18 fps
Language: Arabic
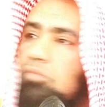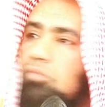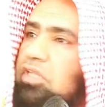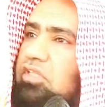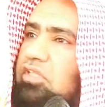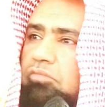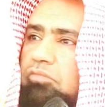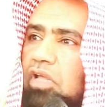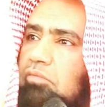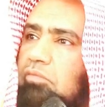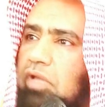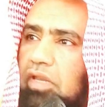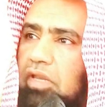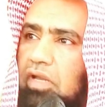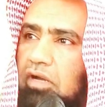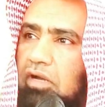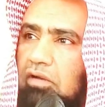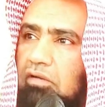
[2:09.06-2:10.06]
لم يتم
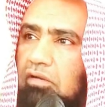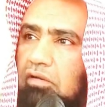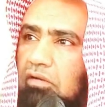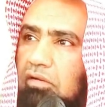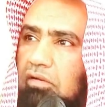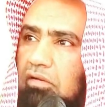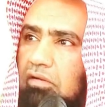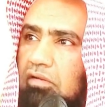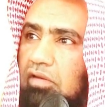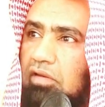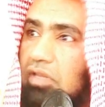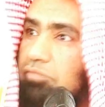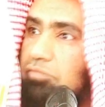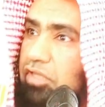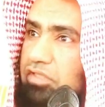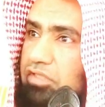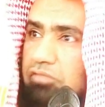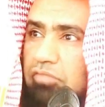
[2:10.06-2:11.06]
المعنى
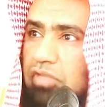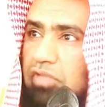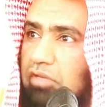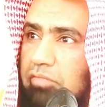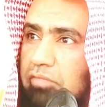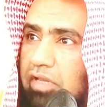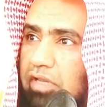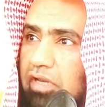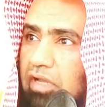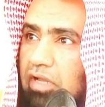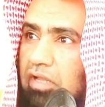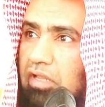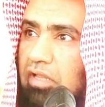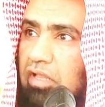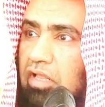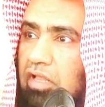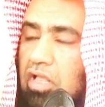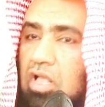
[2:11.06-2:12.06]
لم يتم المعنى
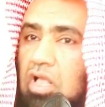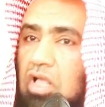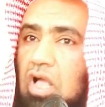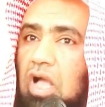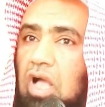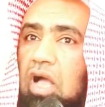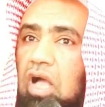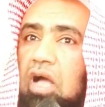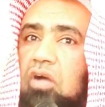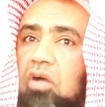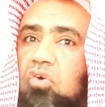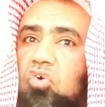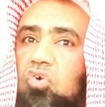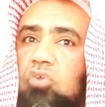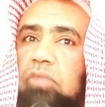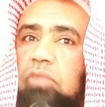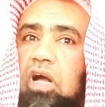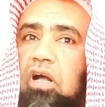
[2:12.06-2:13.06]

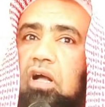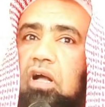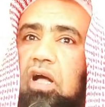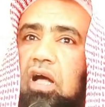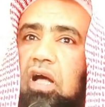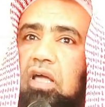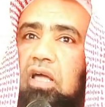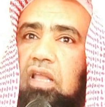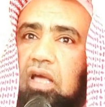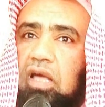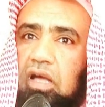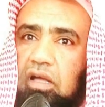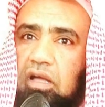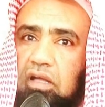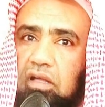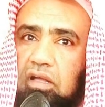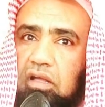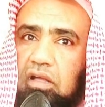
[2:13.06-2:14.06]
أحق ما
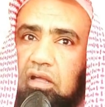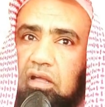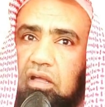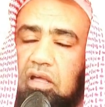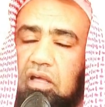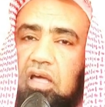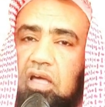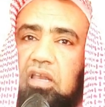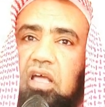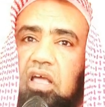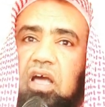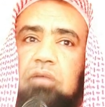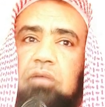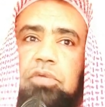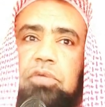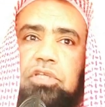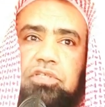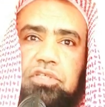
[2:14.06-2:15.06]
قال
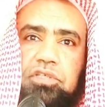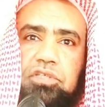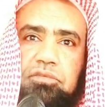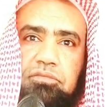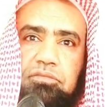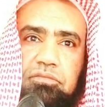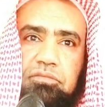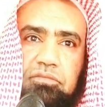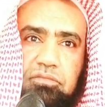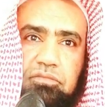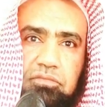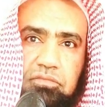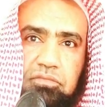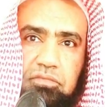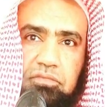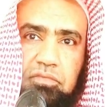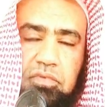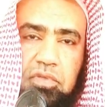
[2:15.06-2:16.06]
العبد
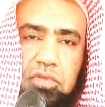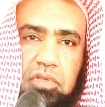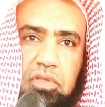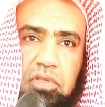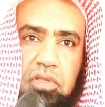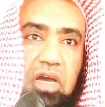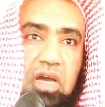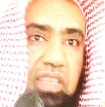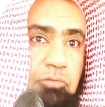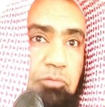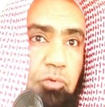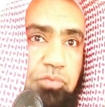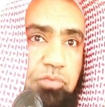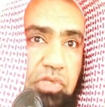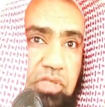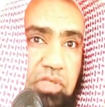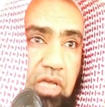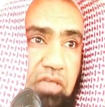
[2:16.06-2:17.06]
هذا
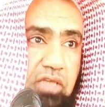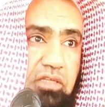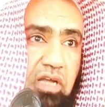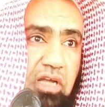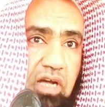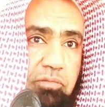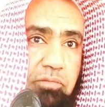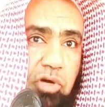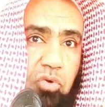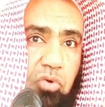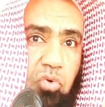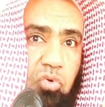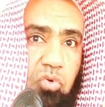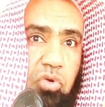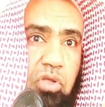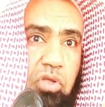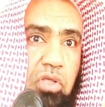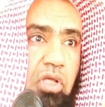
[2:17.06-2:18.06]
مبتدا أين
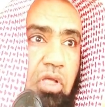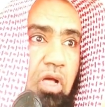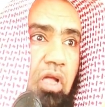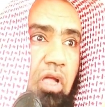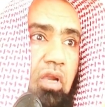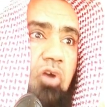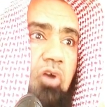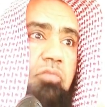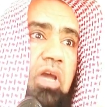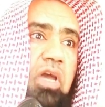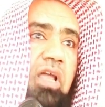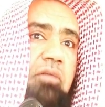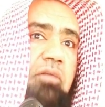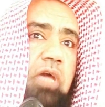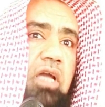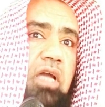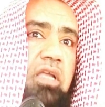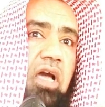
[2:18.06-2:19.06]
خبره اللهم
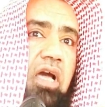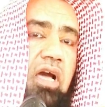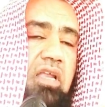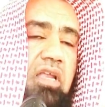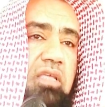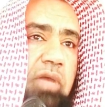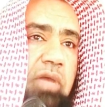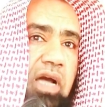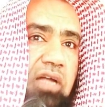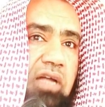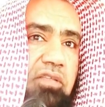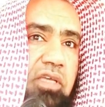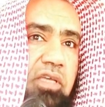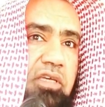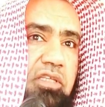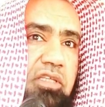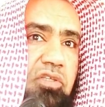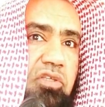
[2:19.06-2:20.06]
لا مانع لما
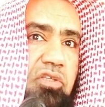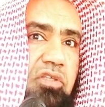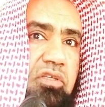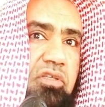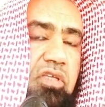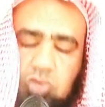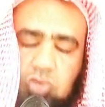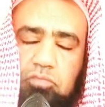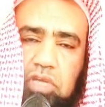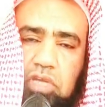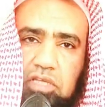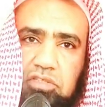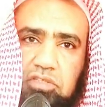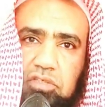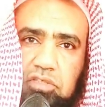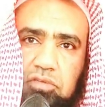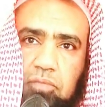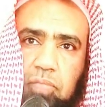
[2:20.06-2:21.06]
أعطيت
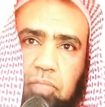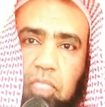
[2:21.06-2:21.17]
جملة